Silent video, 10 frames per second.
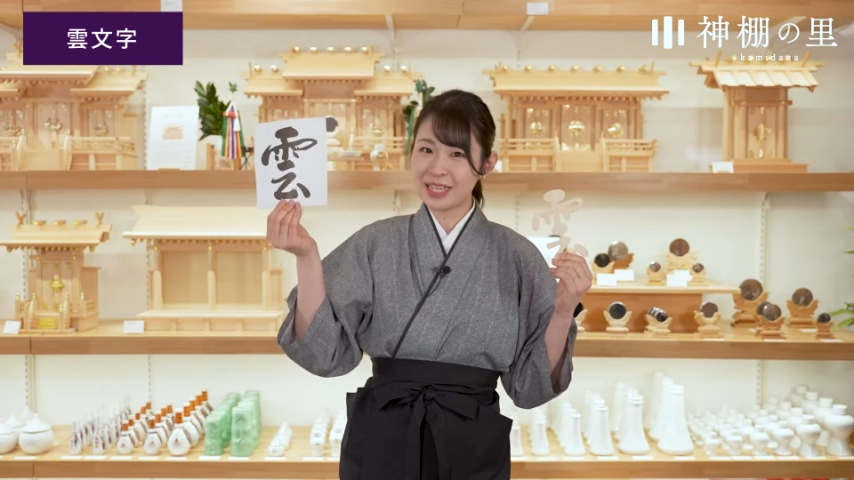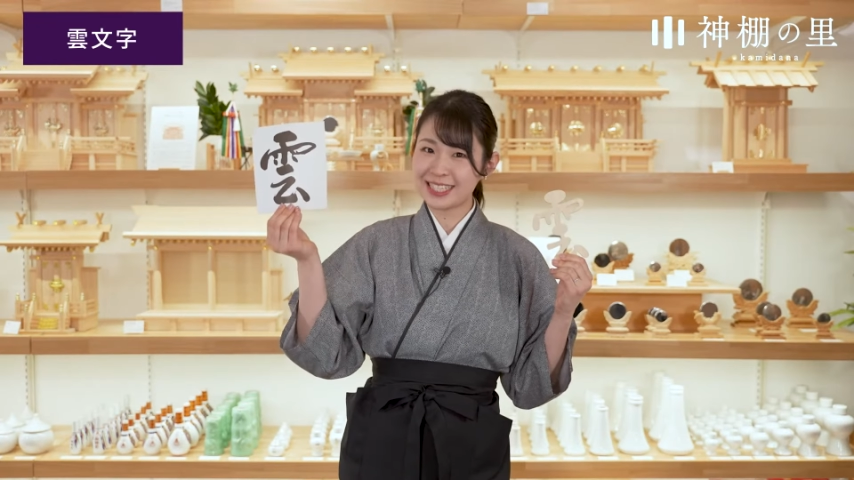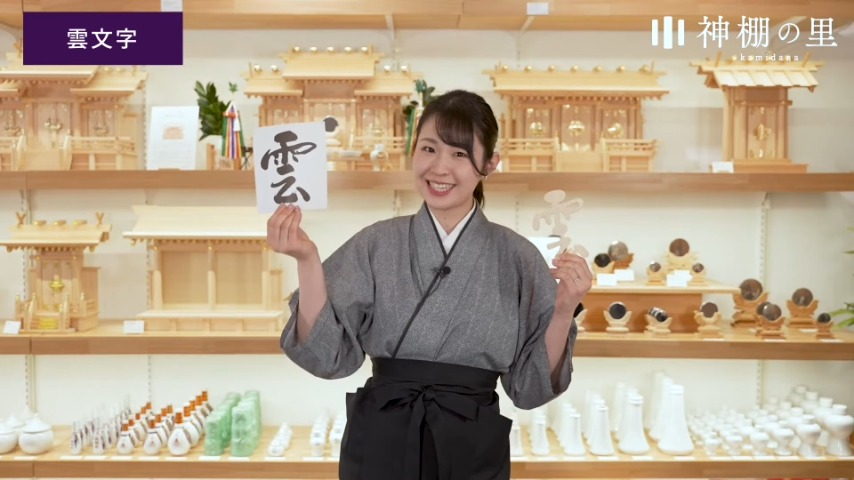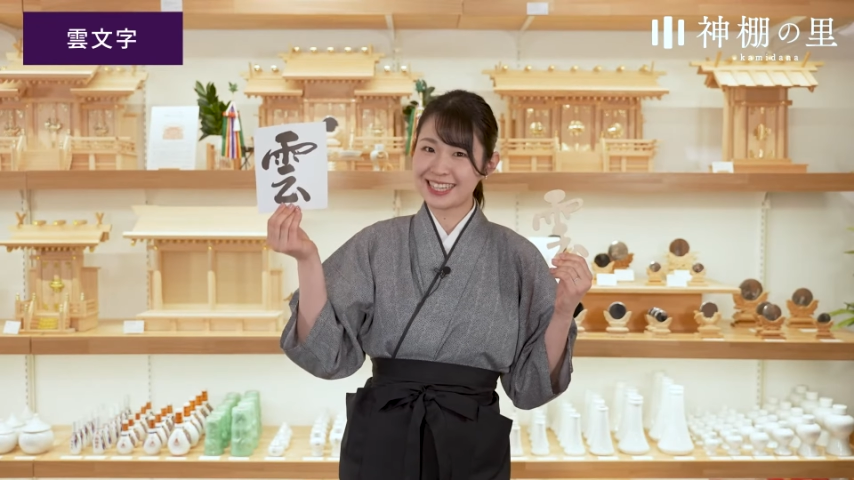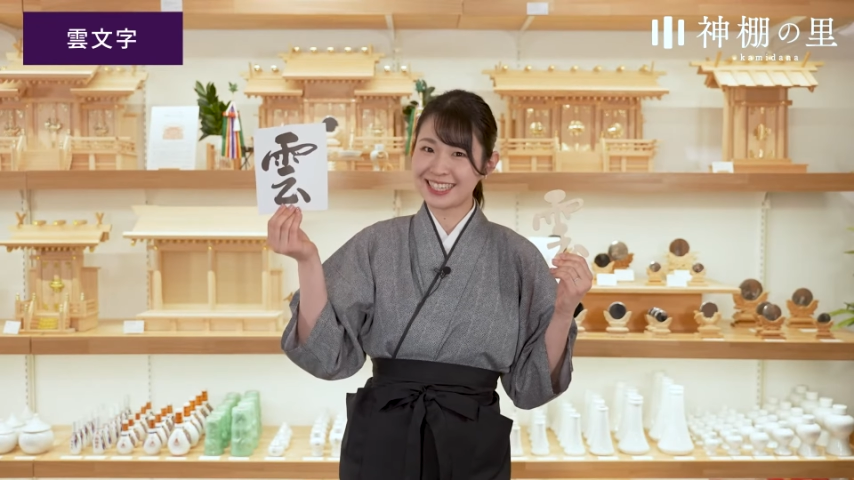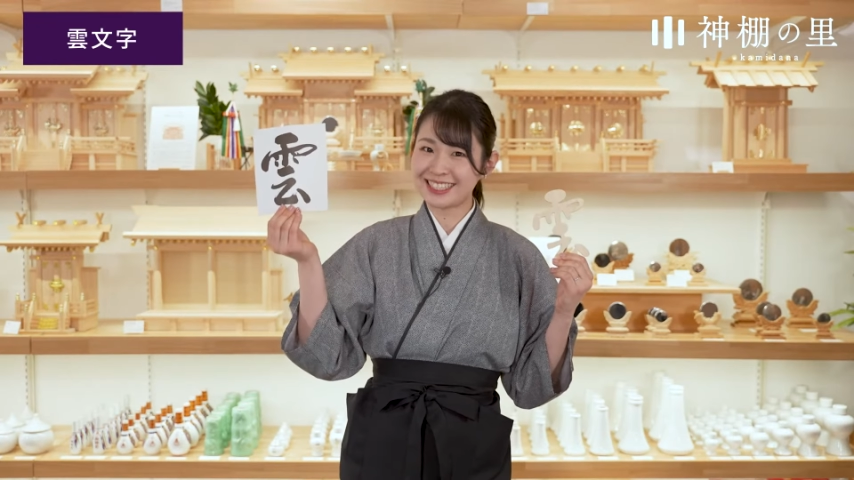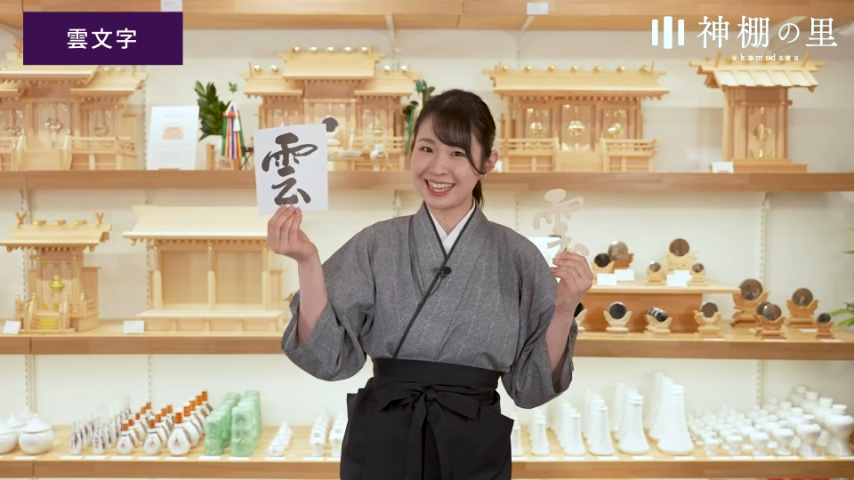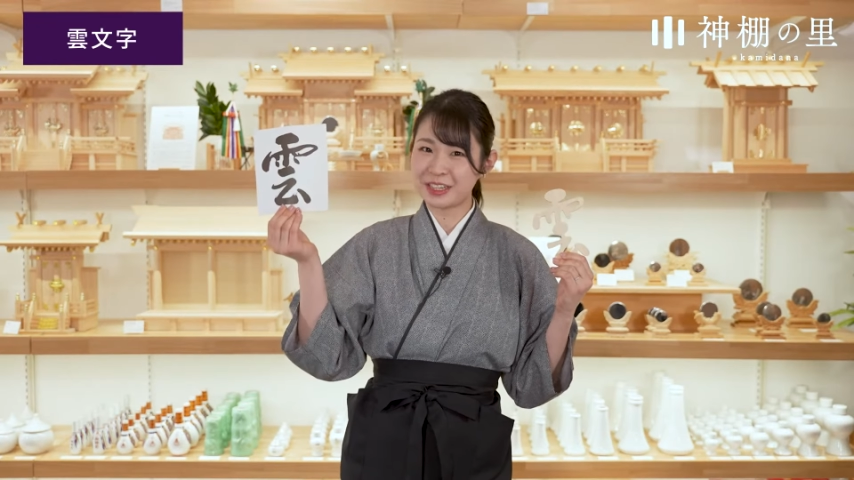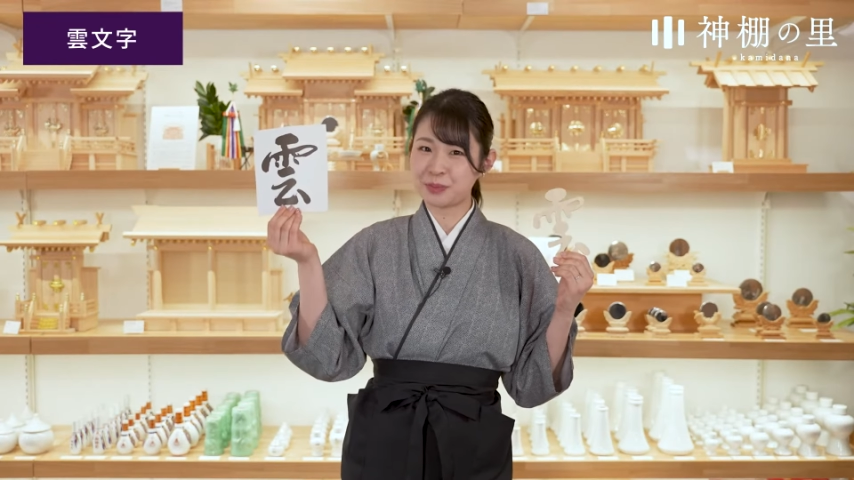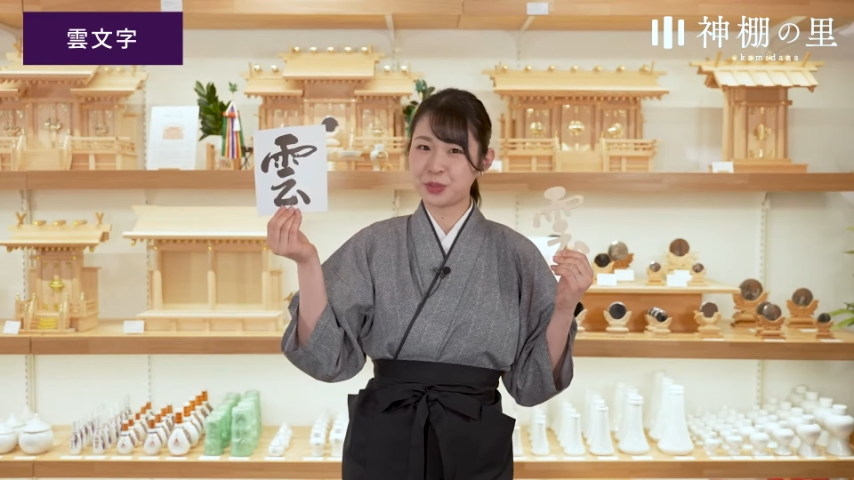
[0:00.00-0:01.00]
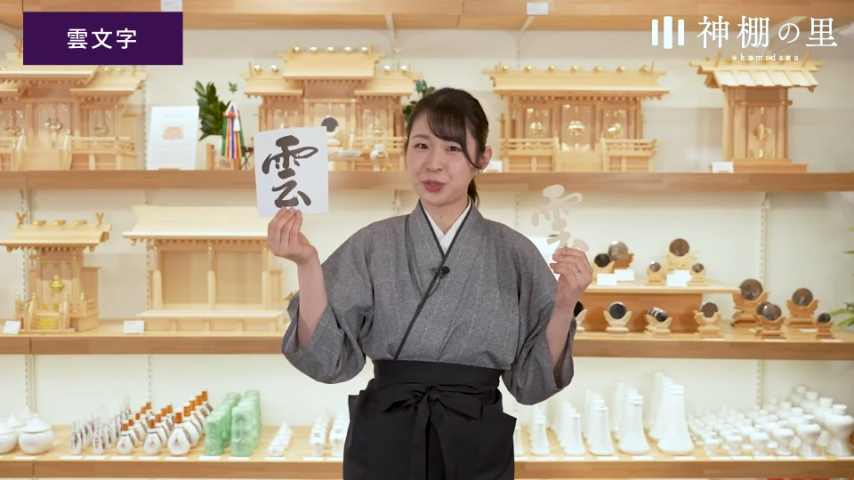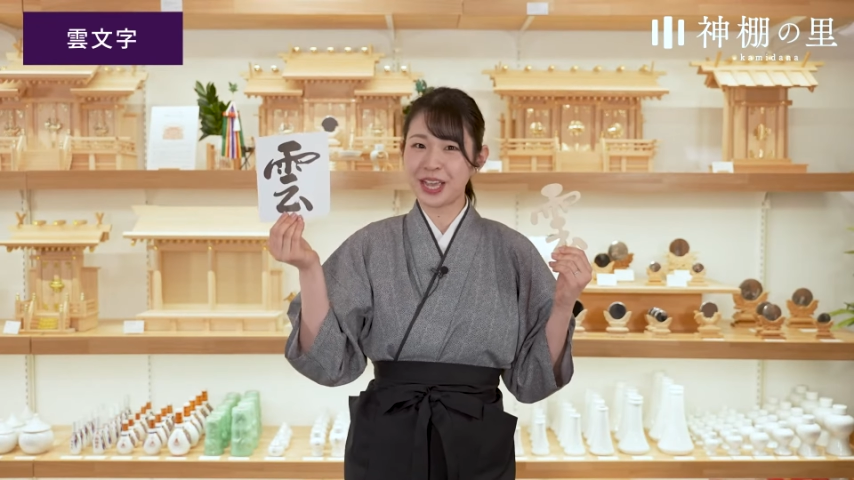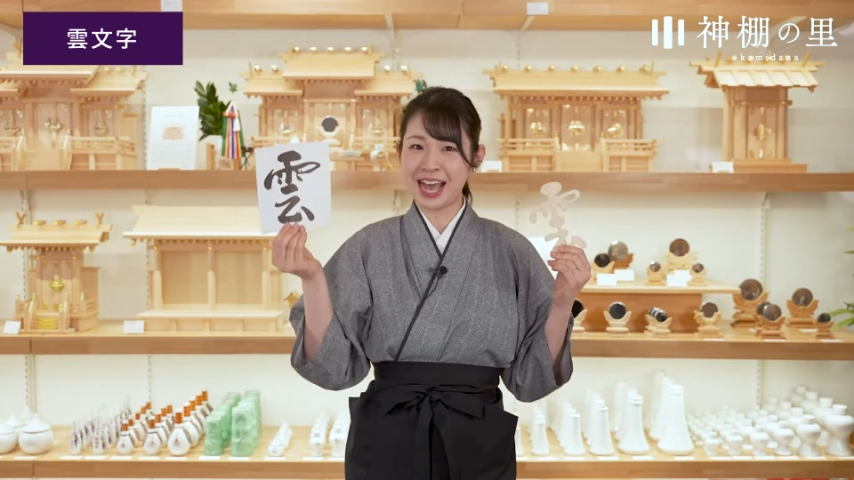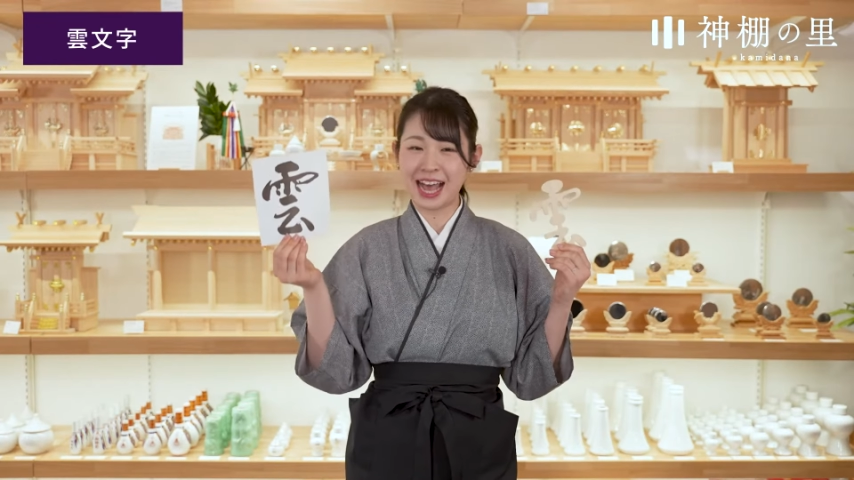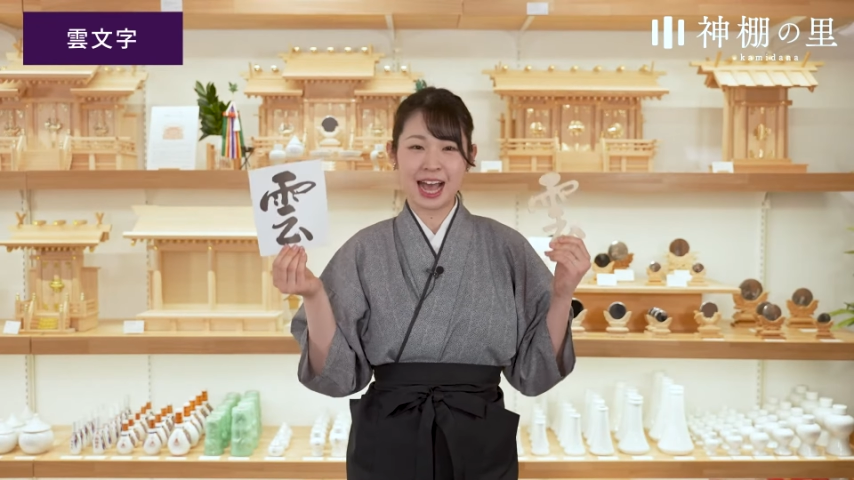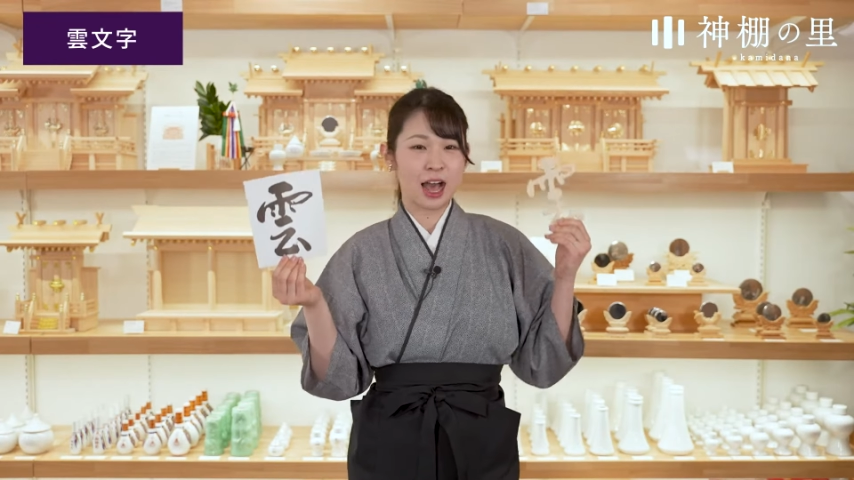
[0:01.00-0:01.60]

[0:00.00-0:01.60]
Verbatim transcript: 紙でできているものや